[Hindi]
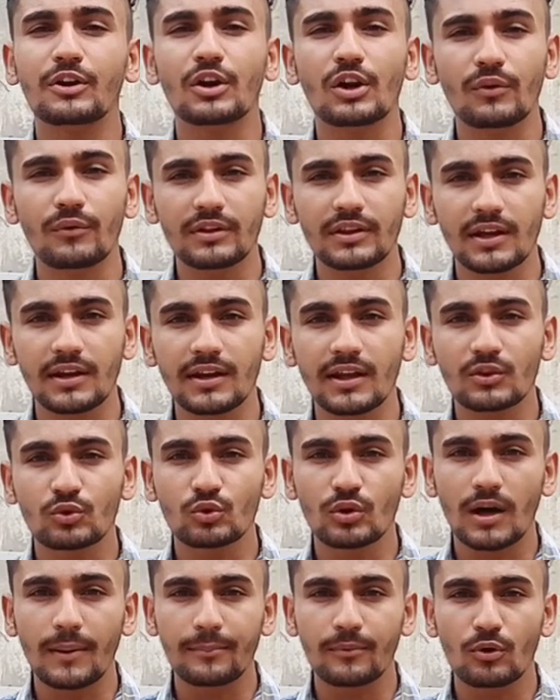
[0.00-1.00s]
डिलीवरी देनी है
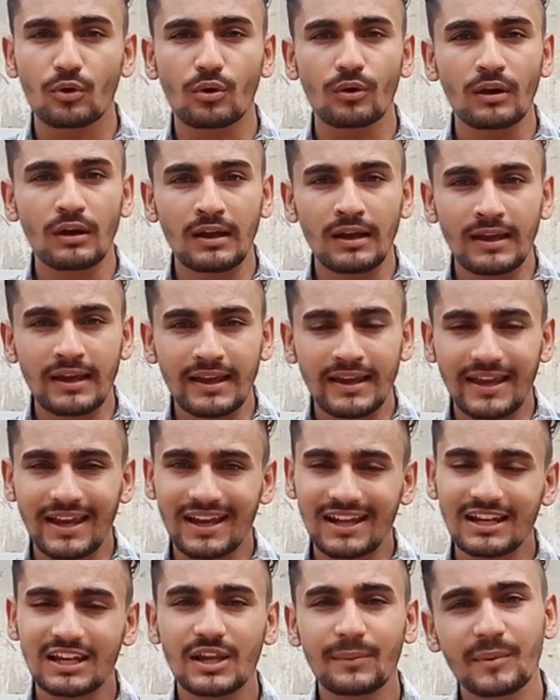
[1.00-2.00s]
तो आपको
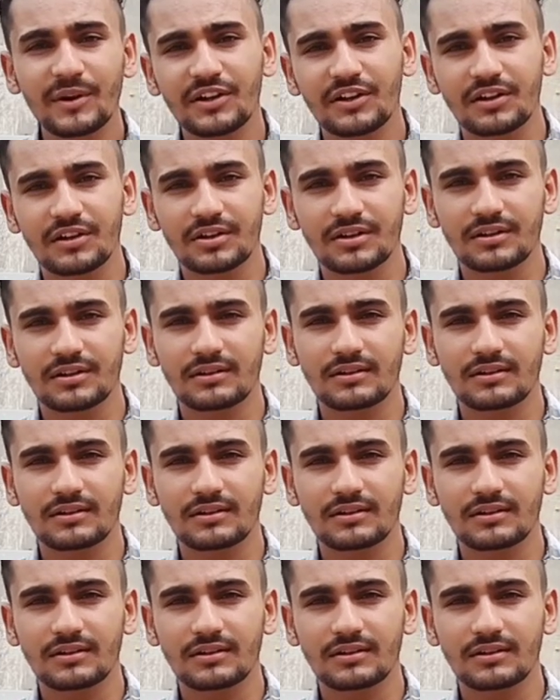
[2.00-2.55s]
एक लिमिट